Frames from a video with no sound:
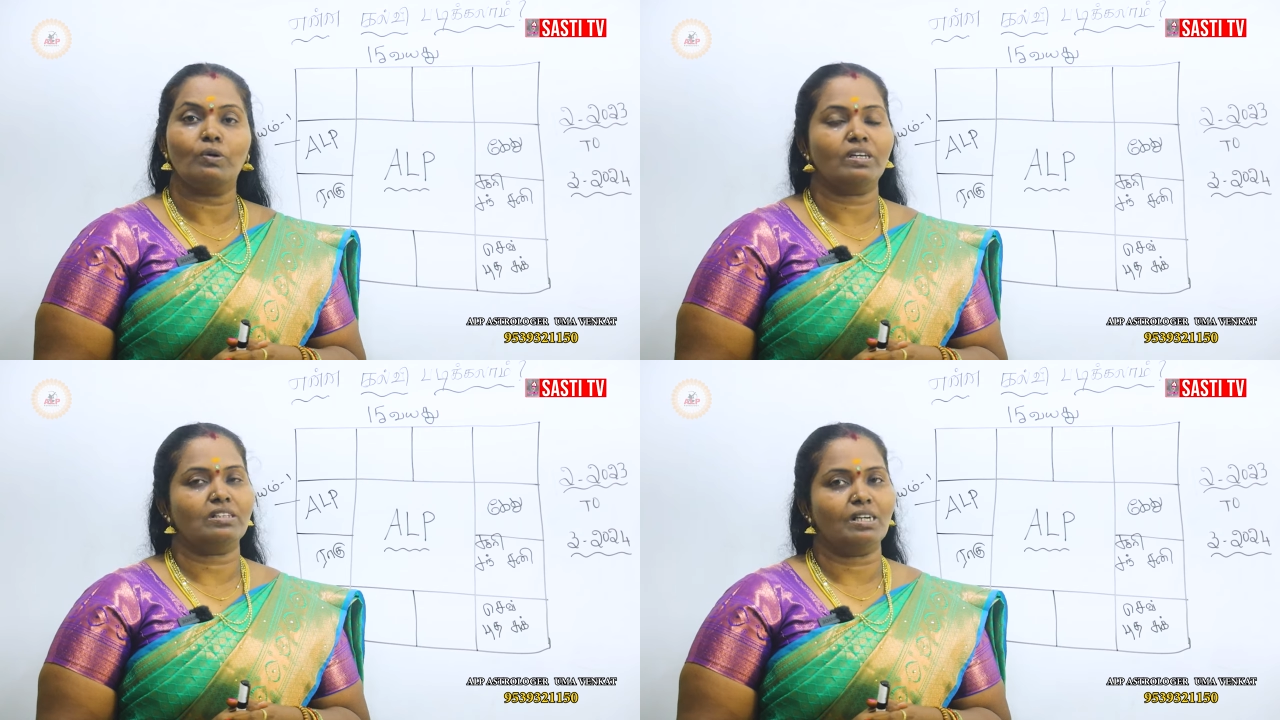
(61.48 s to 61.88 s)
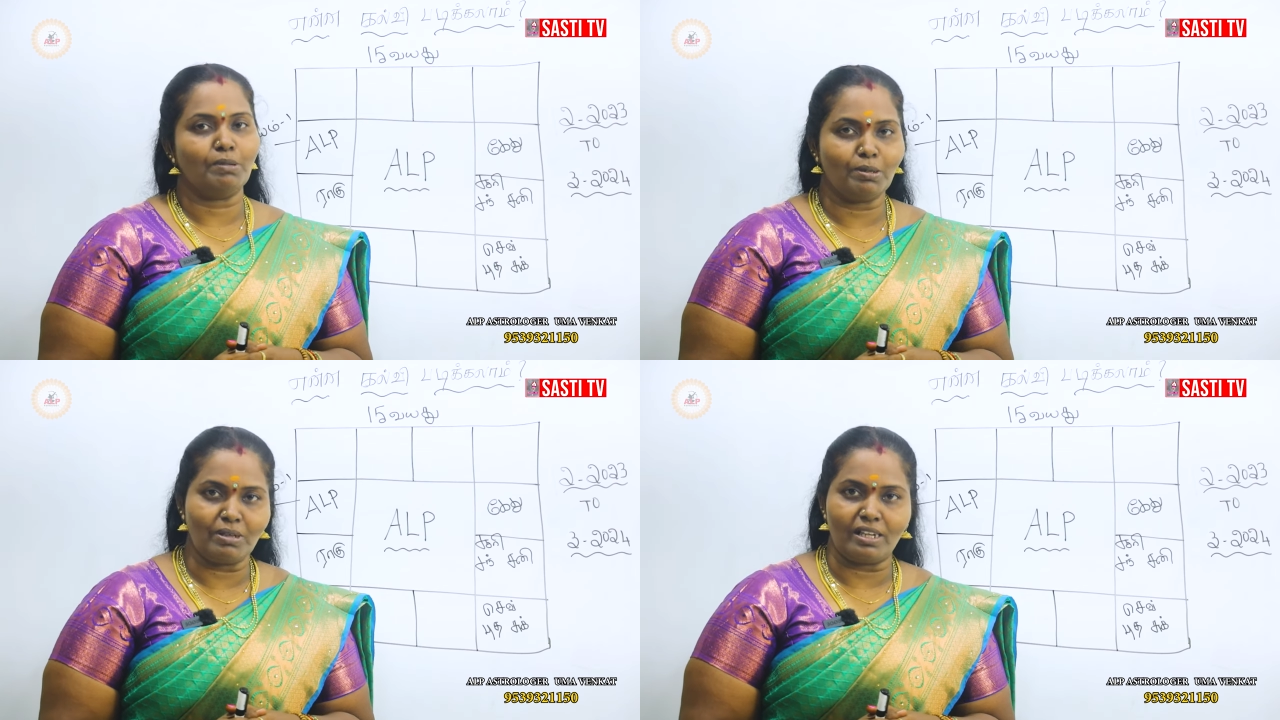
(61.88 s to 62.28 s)
உங்களுடைய
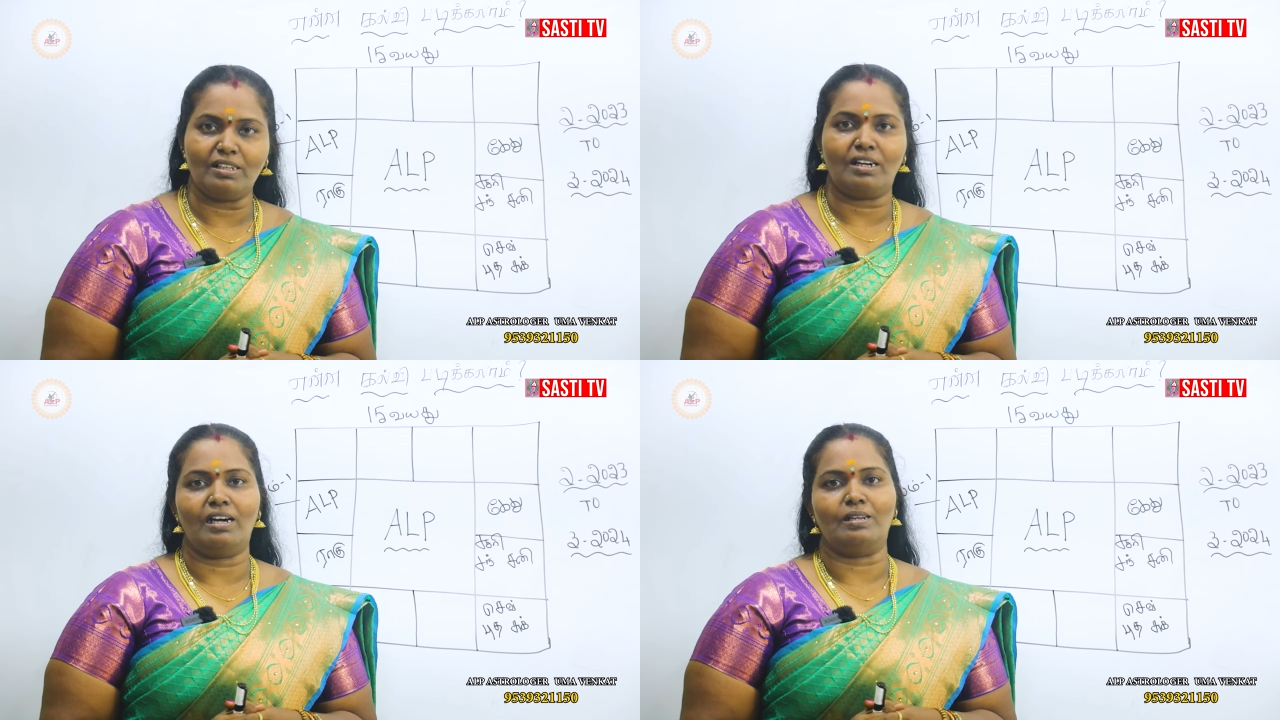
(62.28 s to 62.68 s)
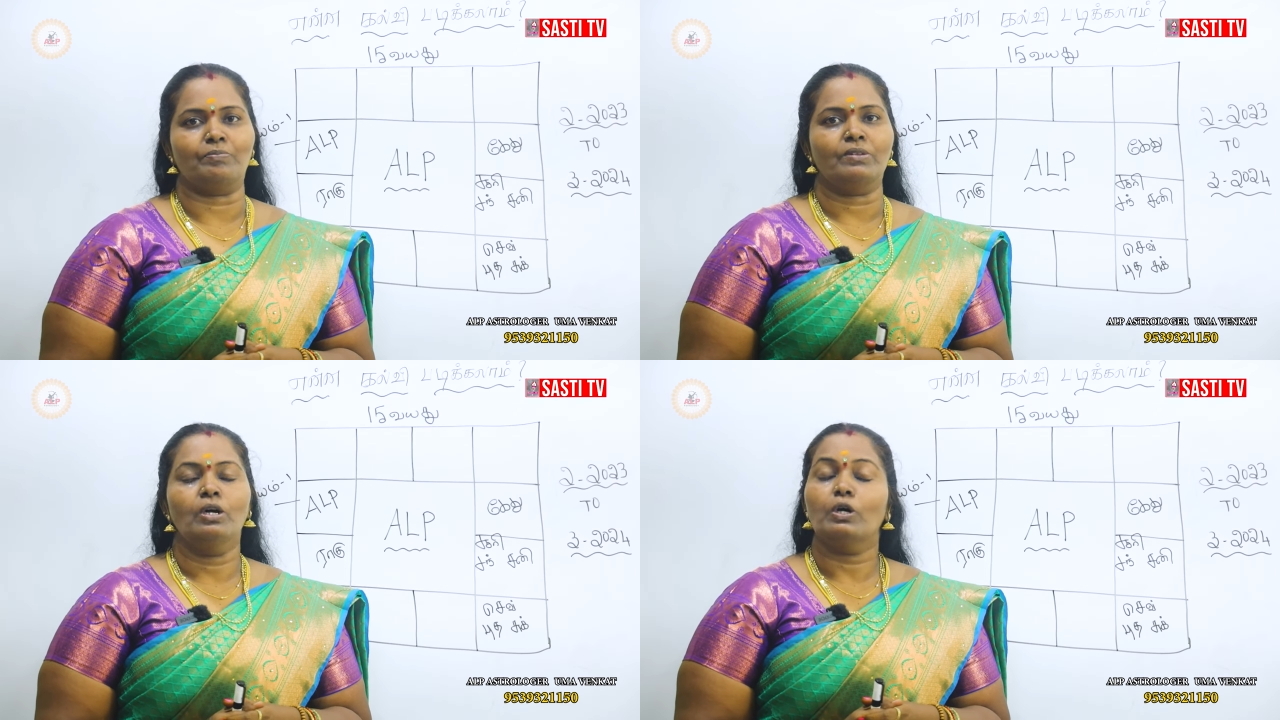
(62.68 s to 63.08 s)
திருமணம் நடந்த
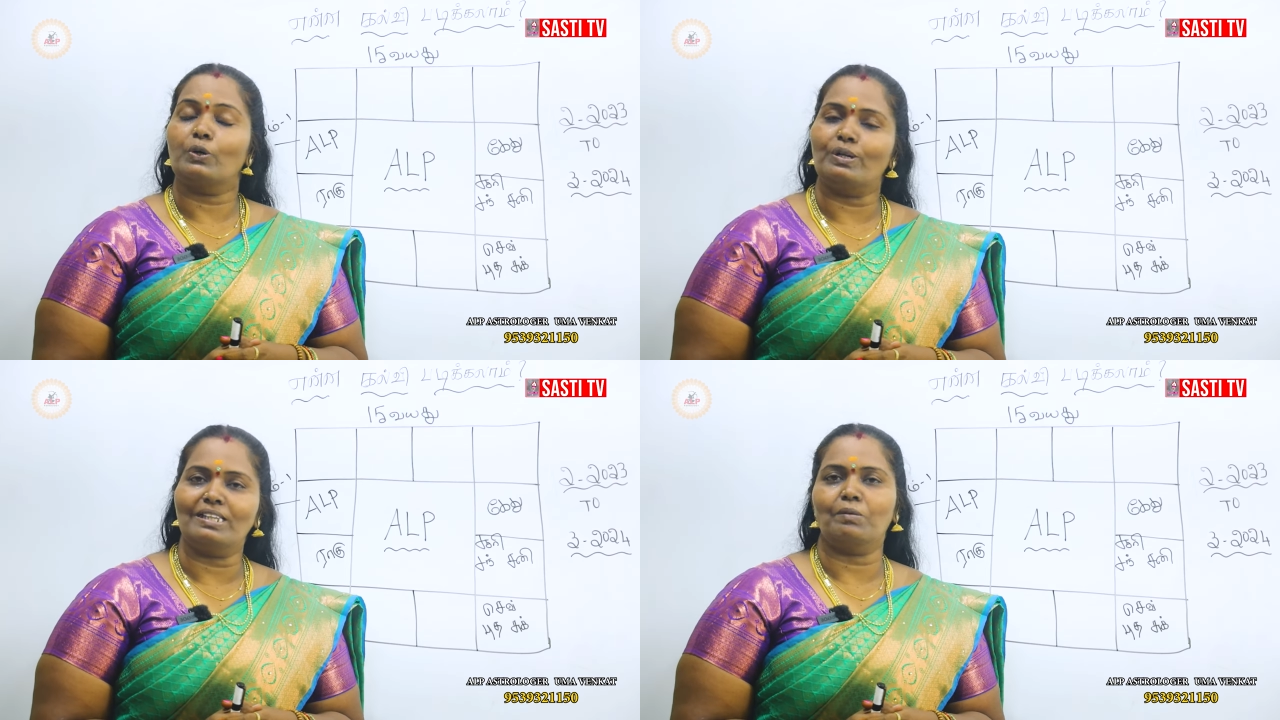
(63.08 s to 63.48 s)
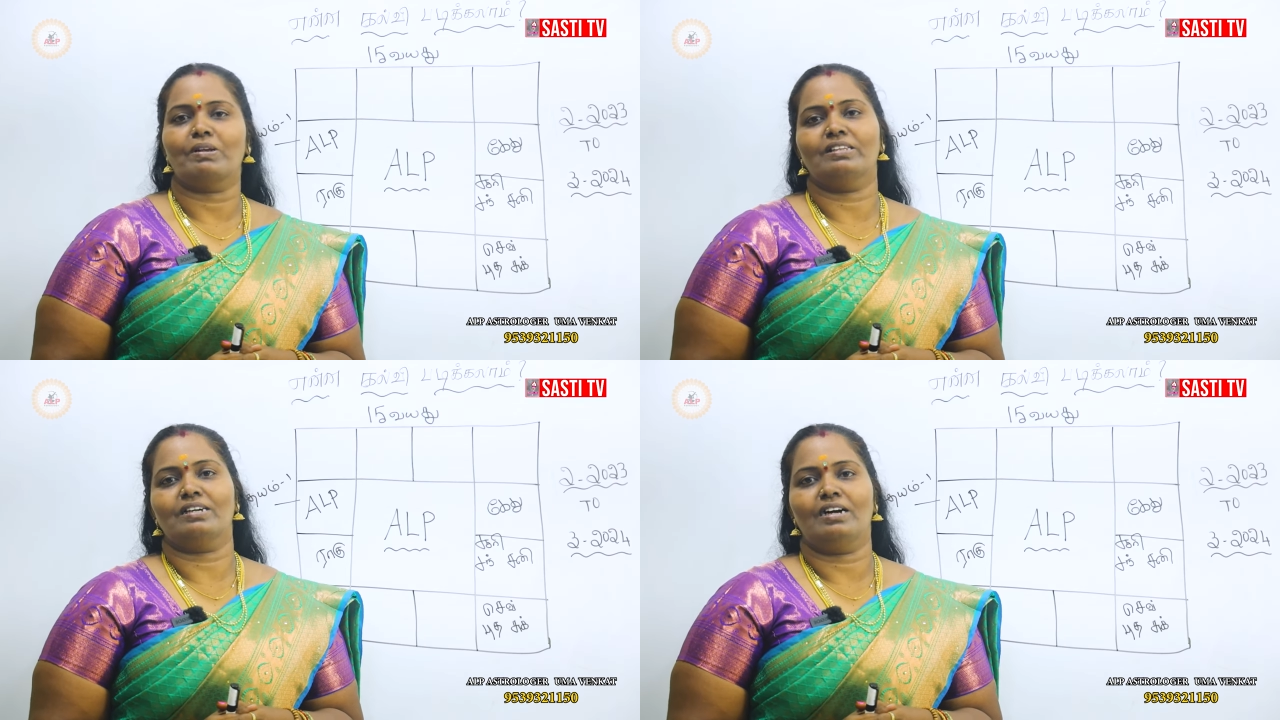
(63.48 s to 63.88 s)
காலம் குழந்தை
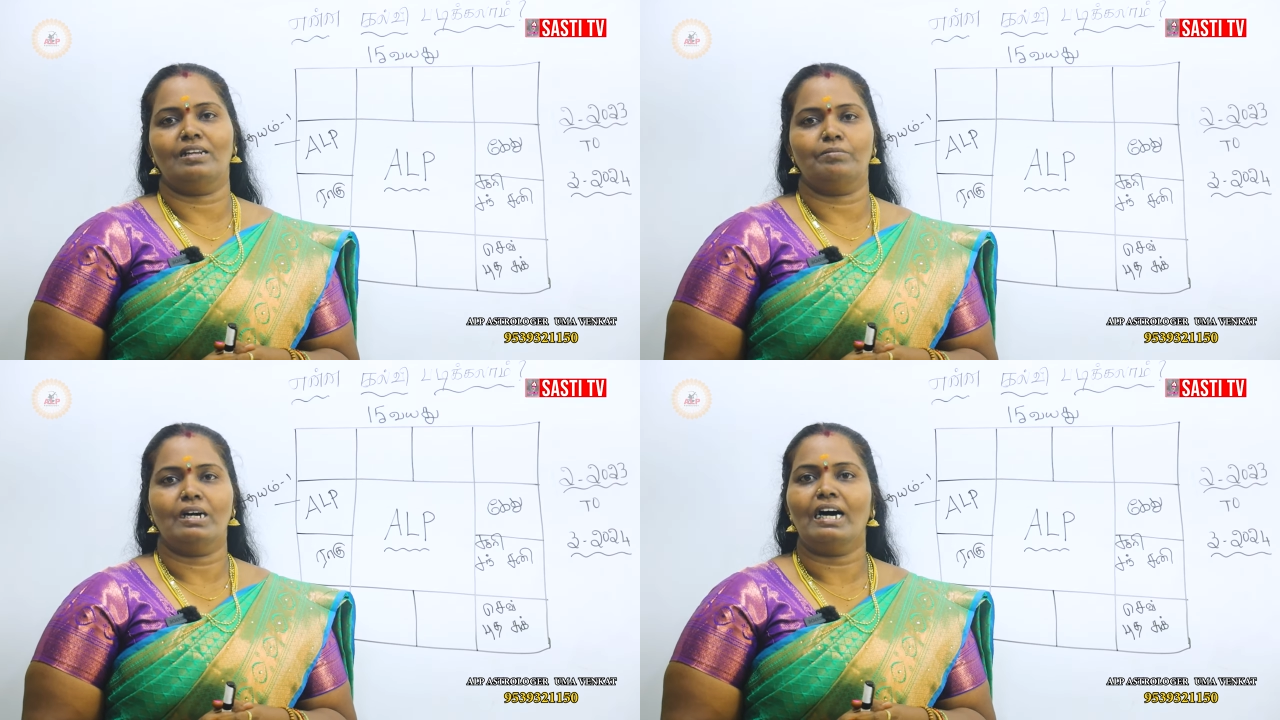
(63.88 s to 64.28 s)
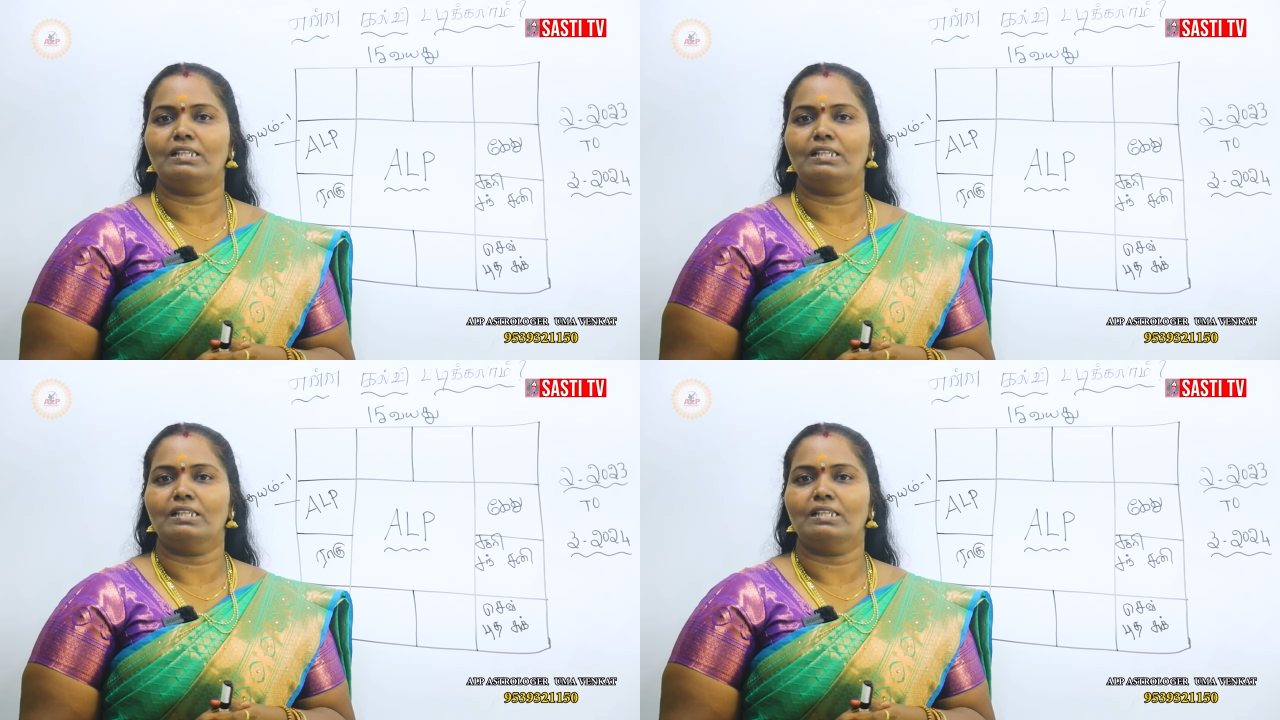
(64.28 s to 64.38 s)
பிறந்த காலம்